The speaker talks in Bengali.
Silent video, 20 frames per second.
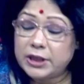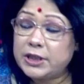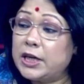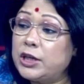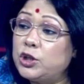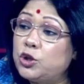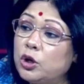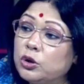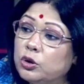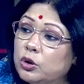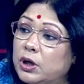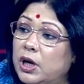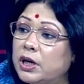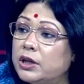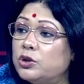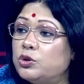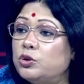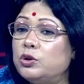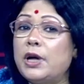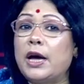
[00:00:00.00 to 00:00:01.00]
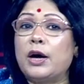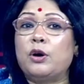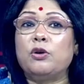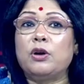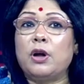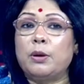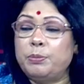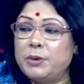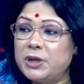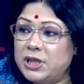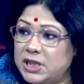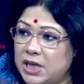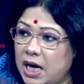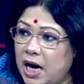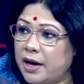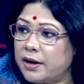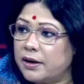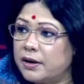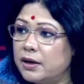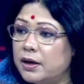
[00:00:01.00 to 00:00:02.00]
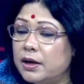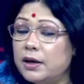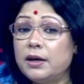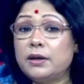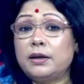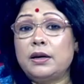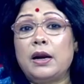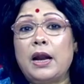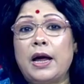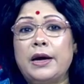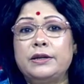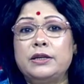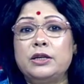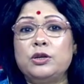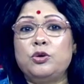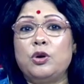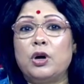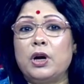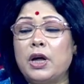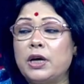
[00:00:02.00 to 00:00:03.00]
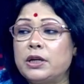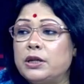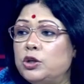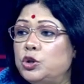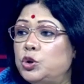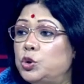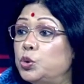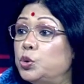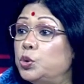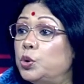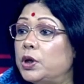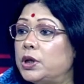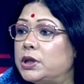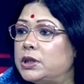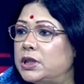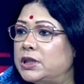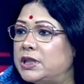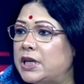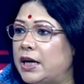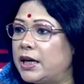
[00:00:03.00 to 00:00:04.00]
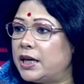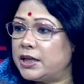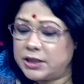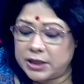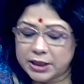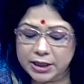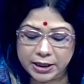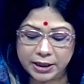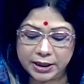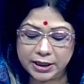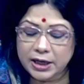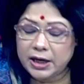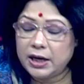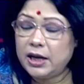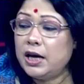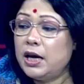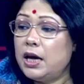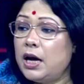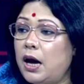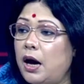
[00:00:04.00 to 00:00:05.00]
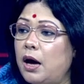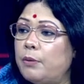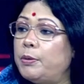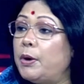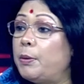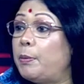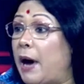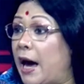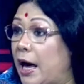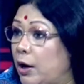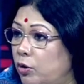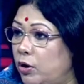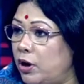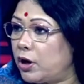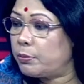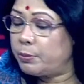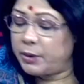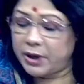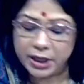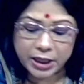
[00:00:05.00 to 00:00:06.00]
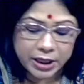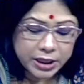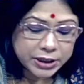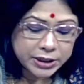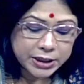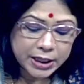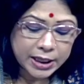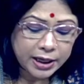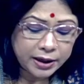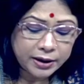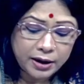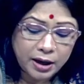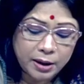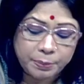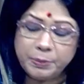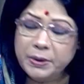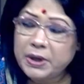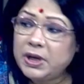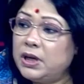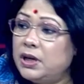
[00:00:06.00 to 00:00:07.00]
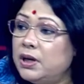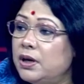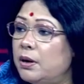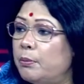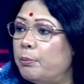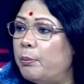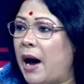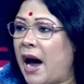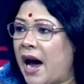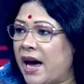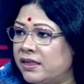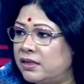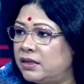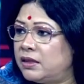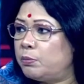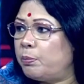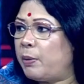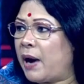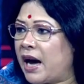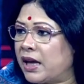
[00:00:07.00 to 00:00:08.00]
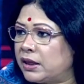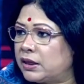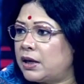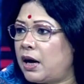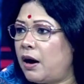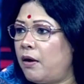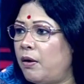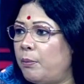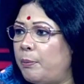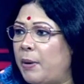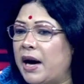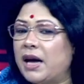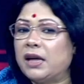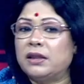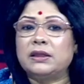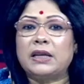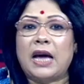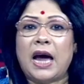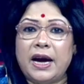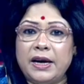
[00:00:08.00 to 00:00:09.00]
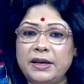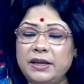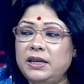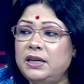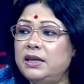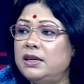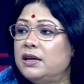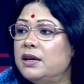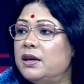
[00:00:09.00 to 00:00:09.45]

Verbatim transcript: সেই সদরঘাটে যদি এখন আপনি যান একটা লাইটিং করা একটা সুন্দর একটি জায়গা যেখানে গেলে আপনার ভালো লাগবে সেখানে আপনি ভাত ভাত খাওয়া ভাত খায়নি